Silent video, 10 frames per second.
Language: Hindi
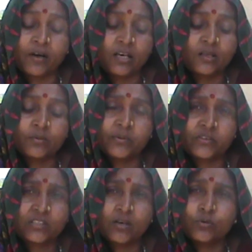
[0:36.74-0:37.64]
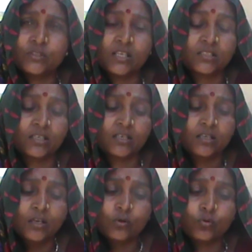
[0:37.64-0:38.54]
पानी के व्यवस्था हो जाए तो
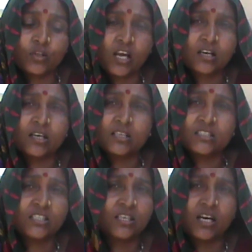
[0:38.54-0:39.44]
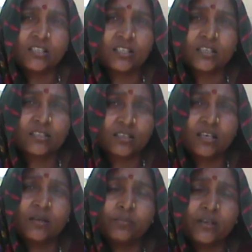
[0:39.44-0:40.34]
कोई रा कहीं के जी खाई तो
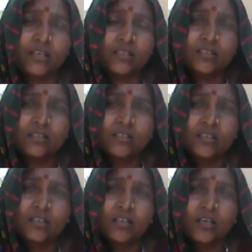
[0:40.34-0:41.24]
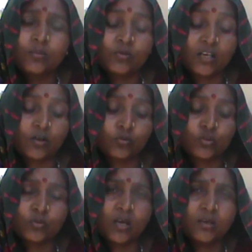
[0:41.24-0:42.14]
गरीब में नहीं मना
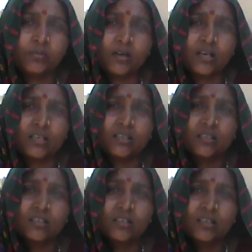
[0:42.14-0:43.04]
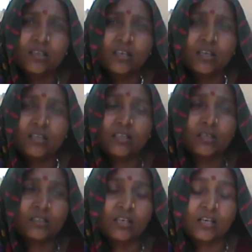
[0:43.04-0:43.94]
कुछ नहीं बा है
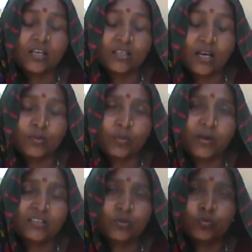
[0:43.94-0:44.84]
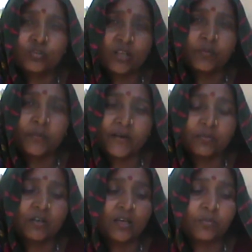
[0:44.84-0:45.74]
यहाँ जंगल झाड़ी में हमारे सबको सारे पपड़े
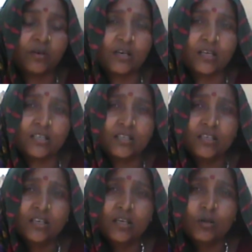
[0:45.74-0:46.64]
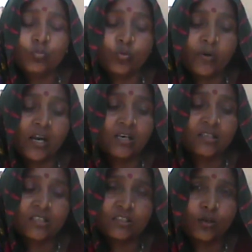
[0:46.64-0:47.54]
में घर बा है मोबाइल
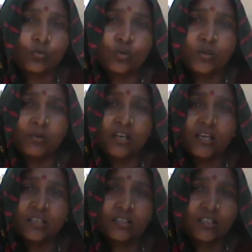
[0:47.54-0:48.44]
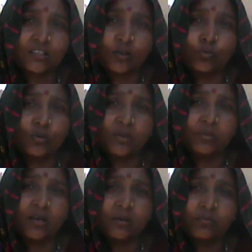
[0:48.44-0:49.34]
के तो जरूरी बा लाइन के तो जरूरी
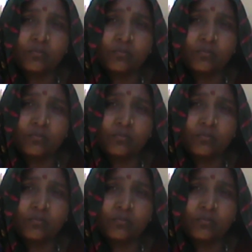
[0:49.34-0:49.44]
बा